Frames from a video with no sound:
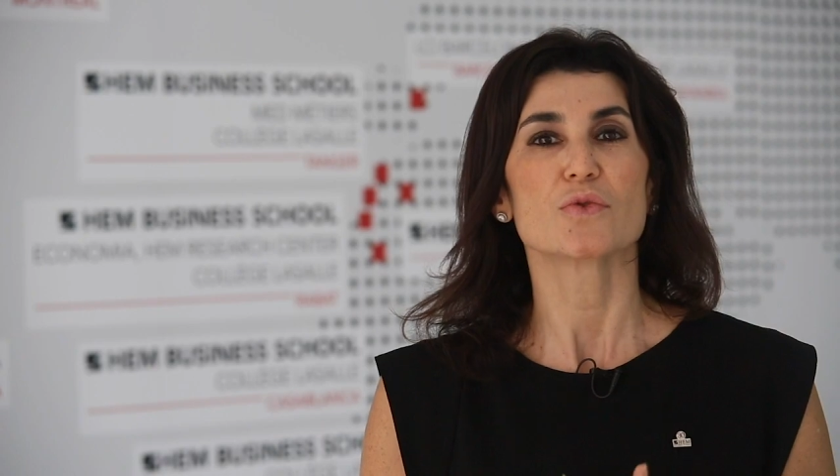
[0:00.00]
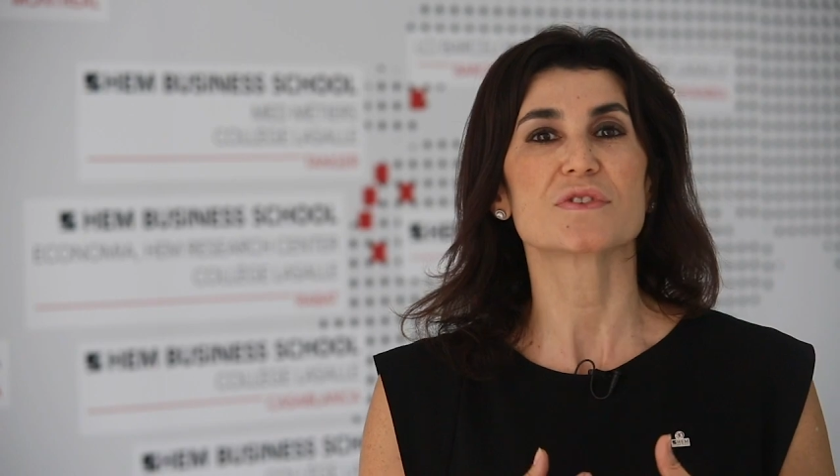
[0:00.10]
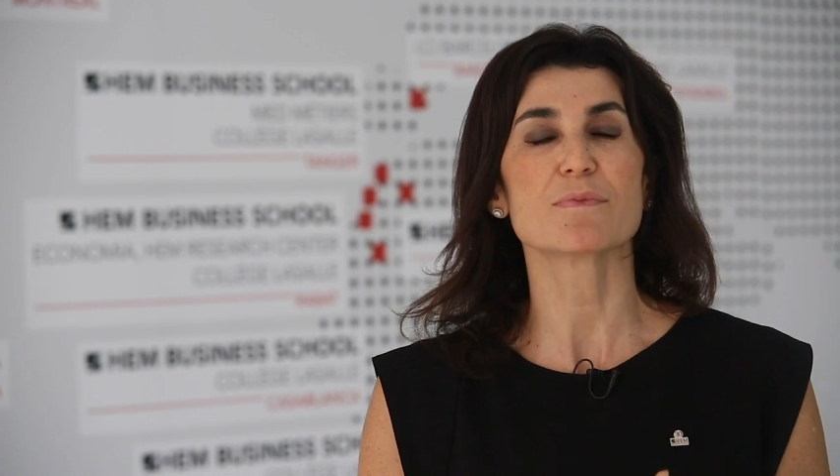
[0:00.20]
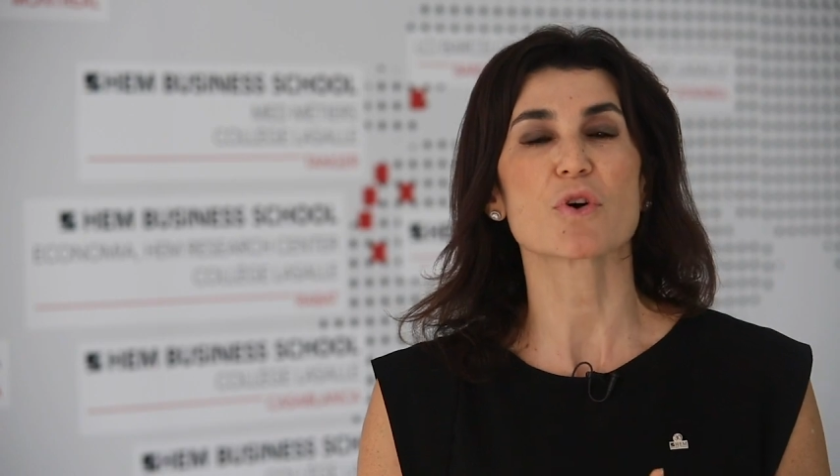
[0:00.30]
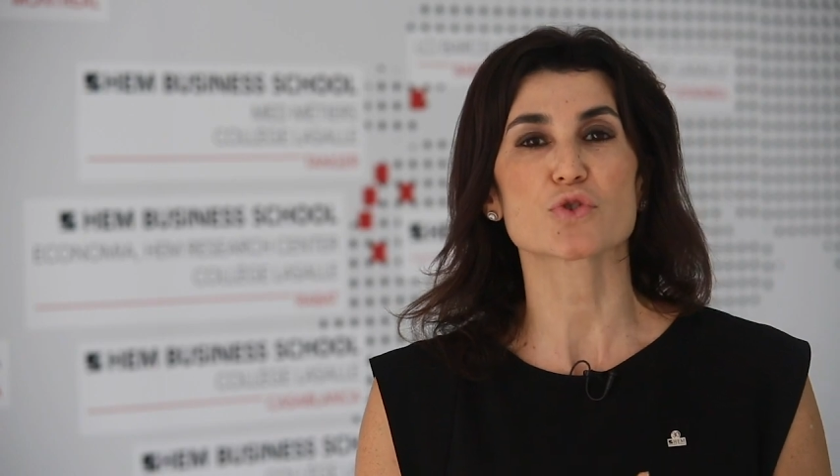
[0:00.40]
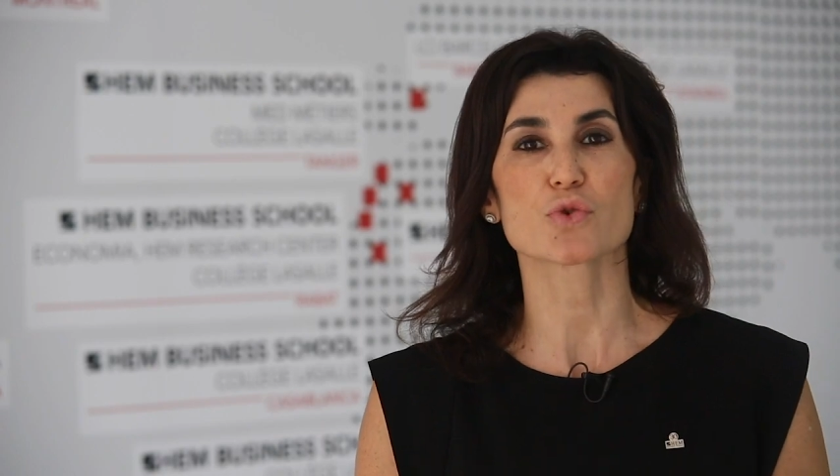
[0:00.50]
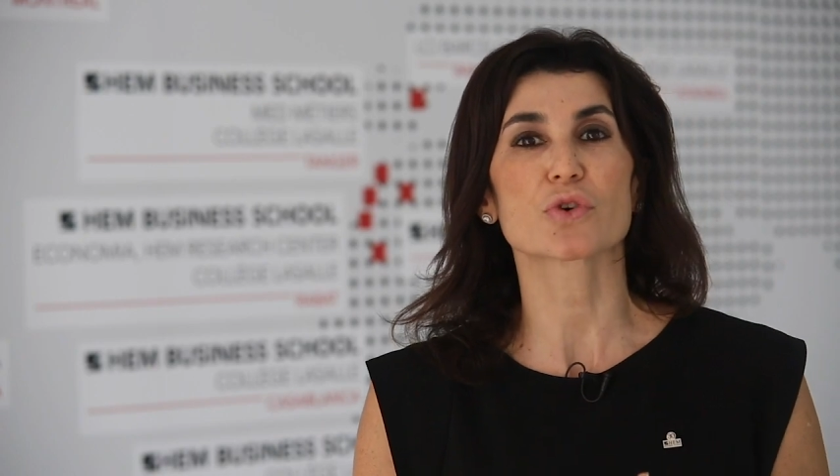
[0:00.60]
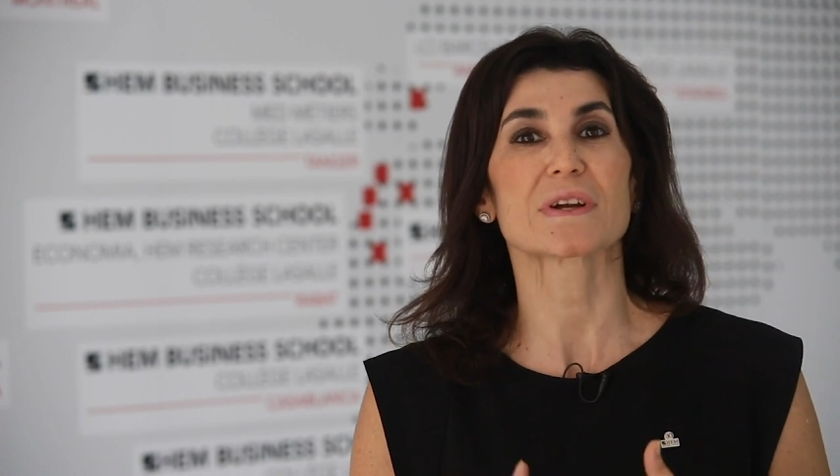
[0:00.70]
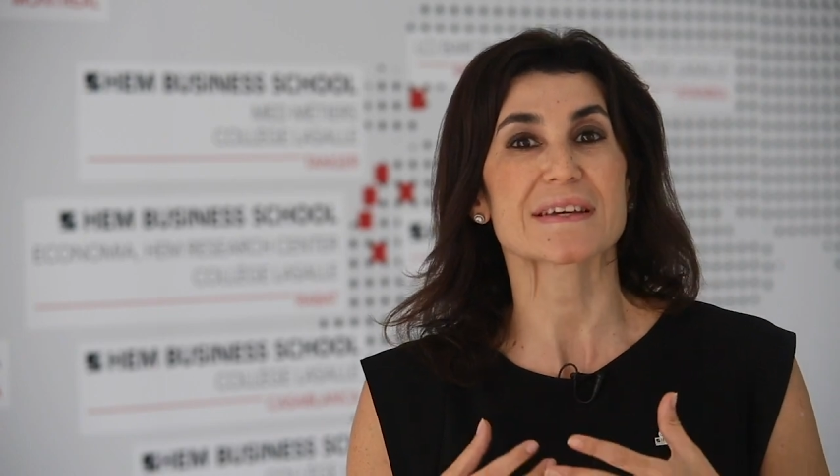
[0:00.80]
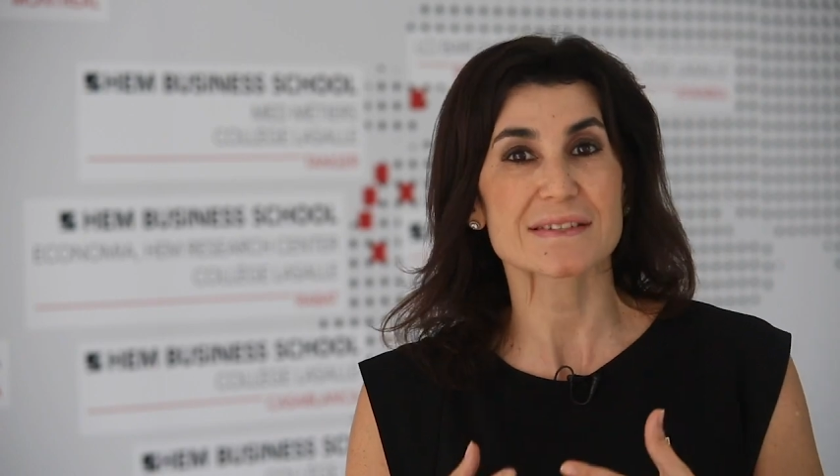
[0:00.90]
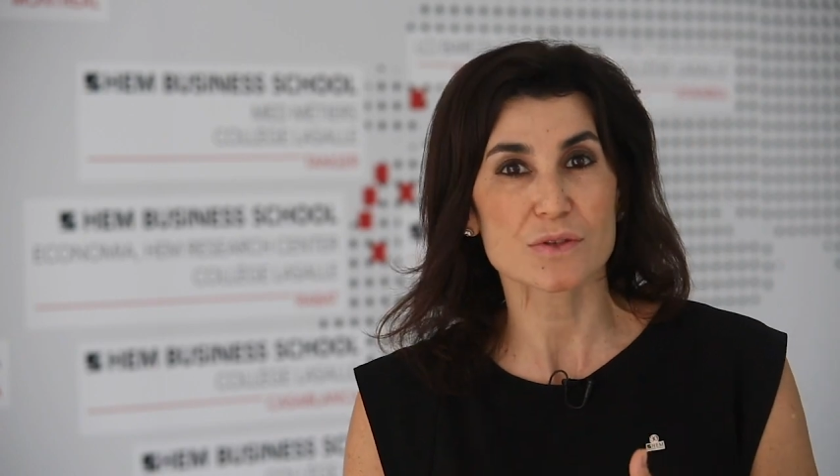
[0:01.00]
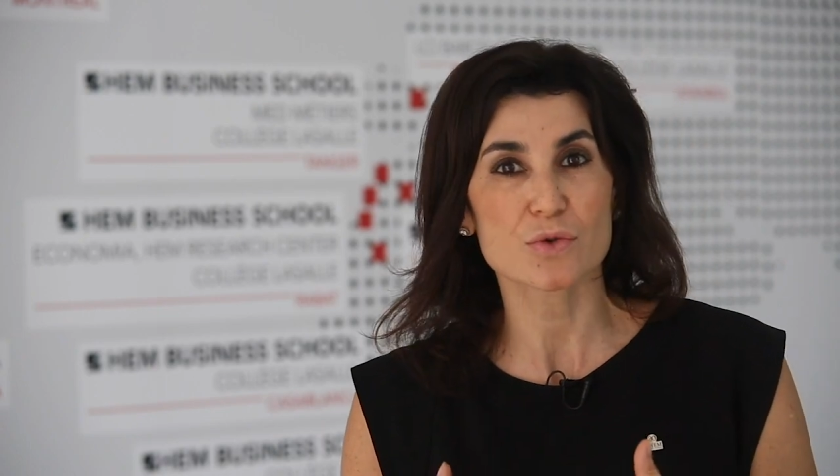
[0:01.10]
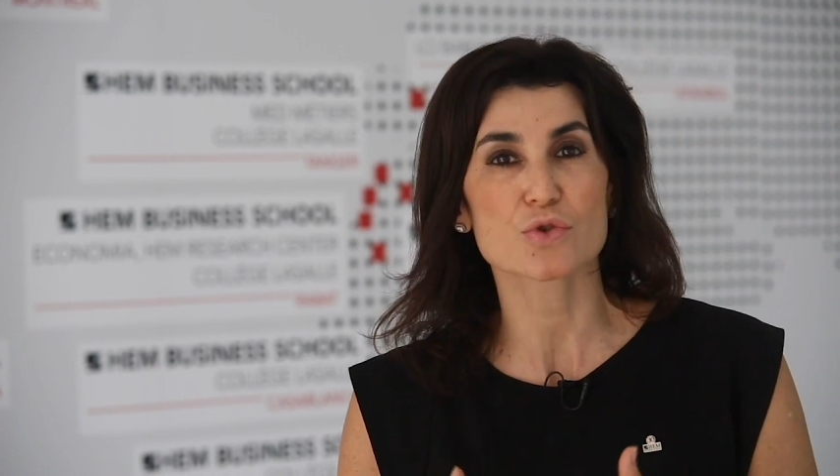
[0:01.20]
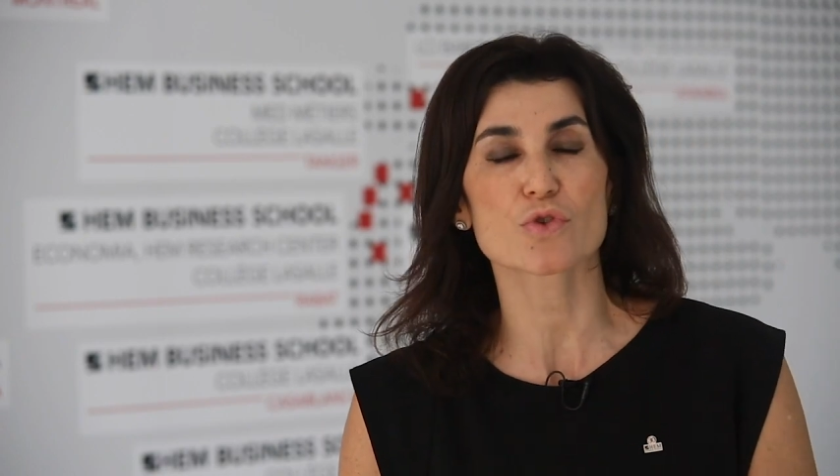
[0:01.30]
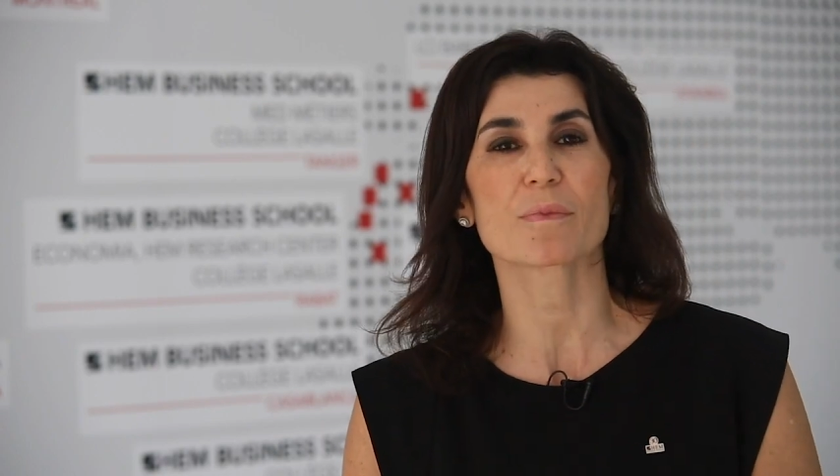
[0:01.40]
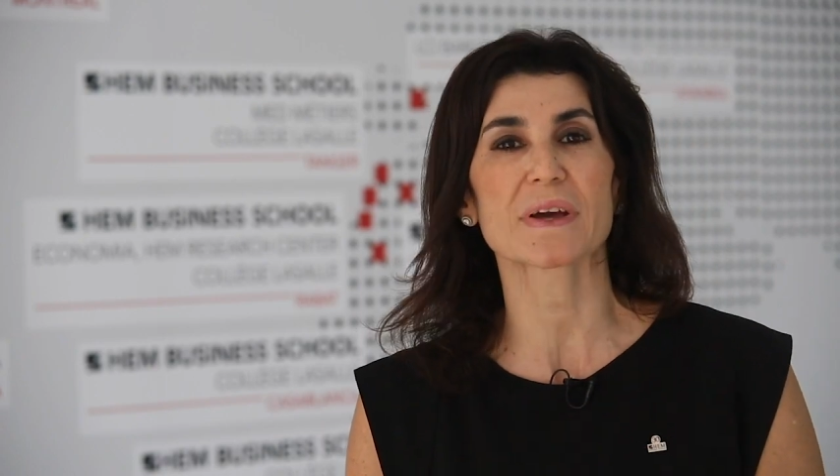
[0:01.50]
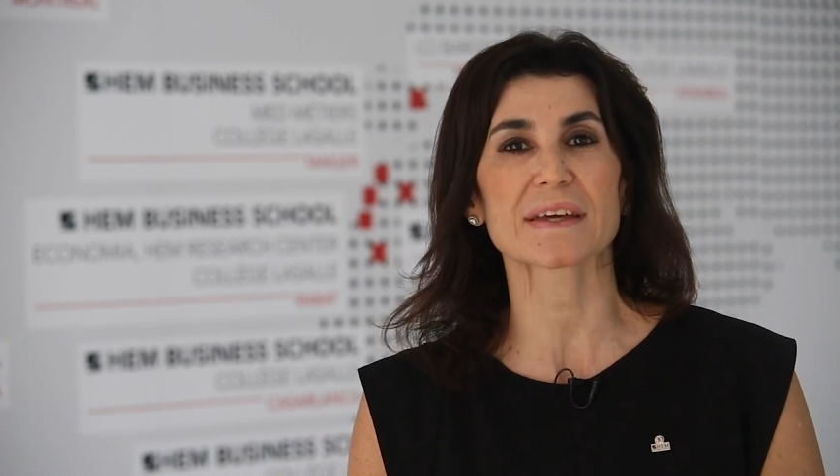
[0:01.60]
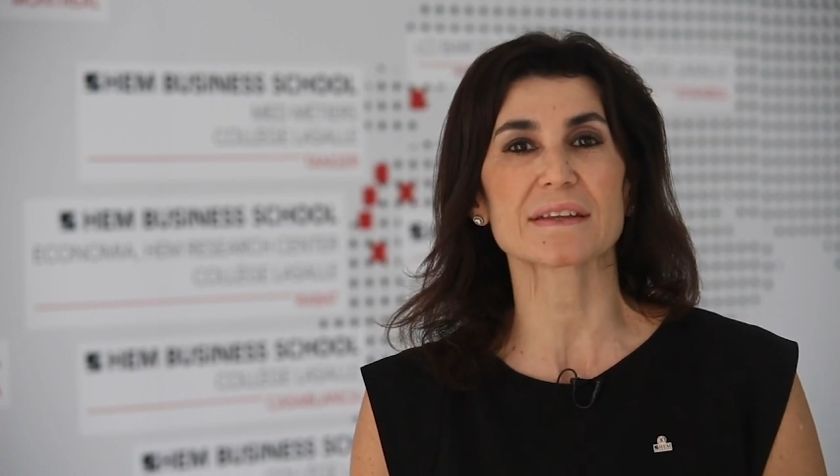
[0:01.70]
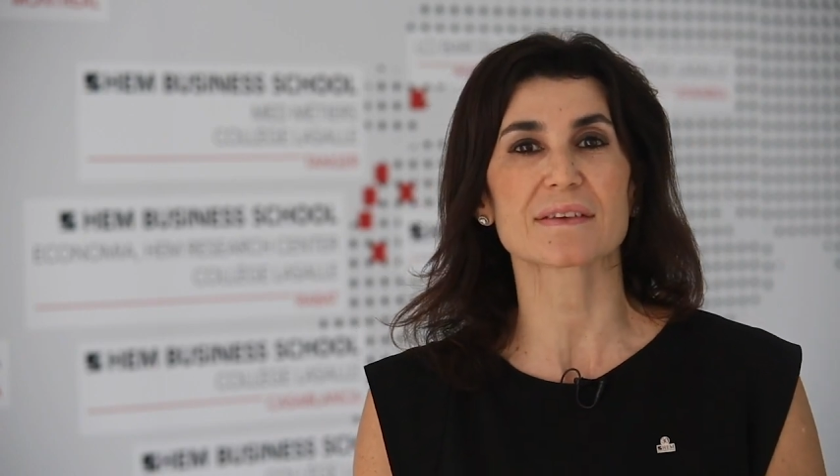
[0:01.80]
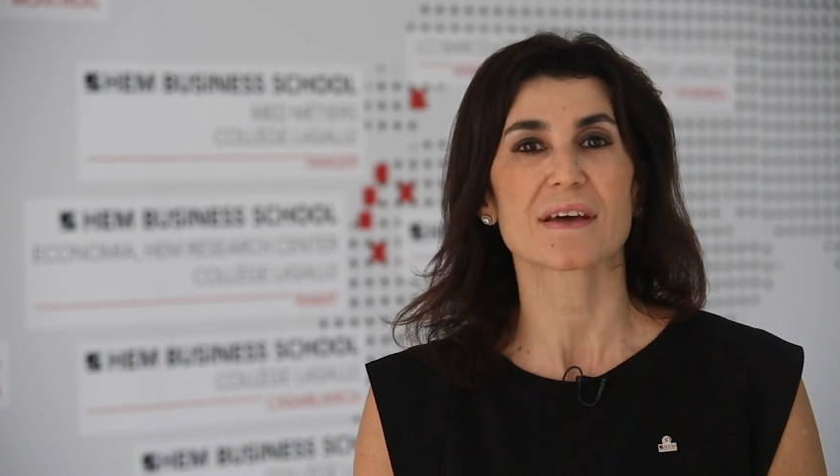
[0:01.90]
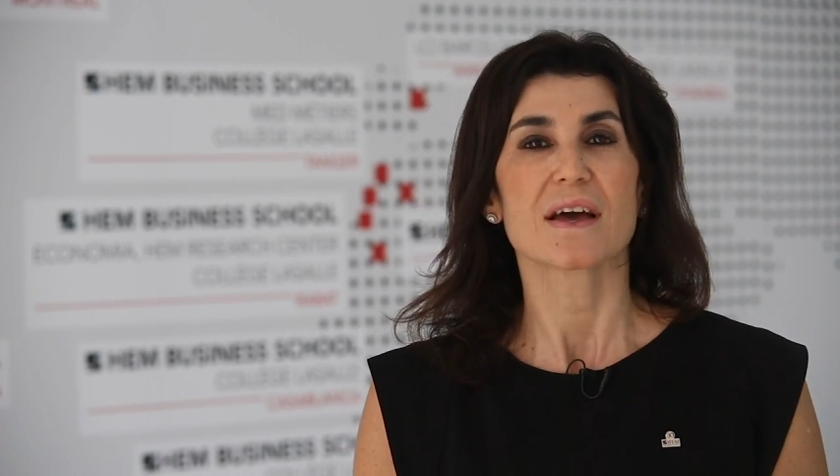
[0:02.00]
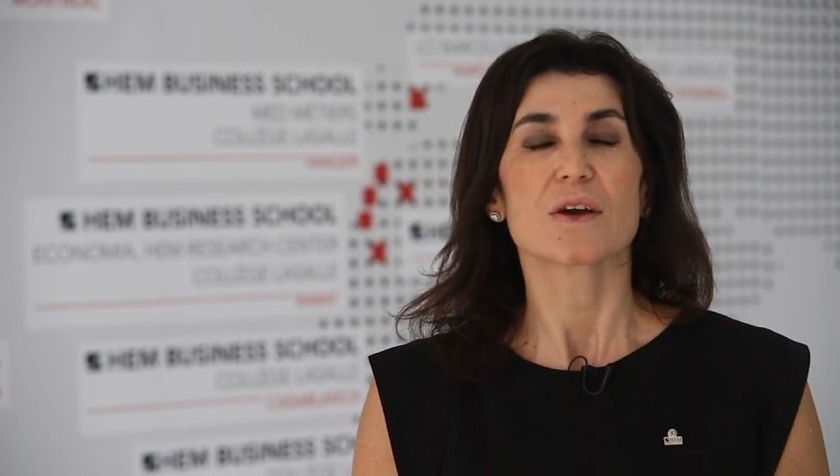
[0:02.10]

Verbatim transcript: une dimension que l'institution mérite,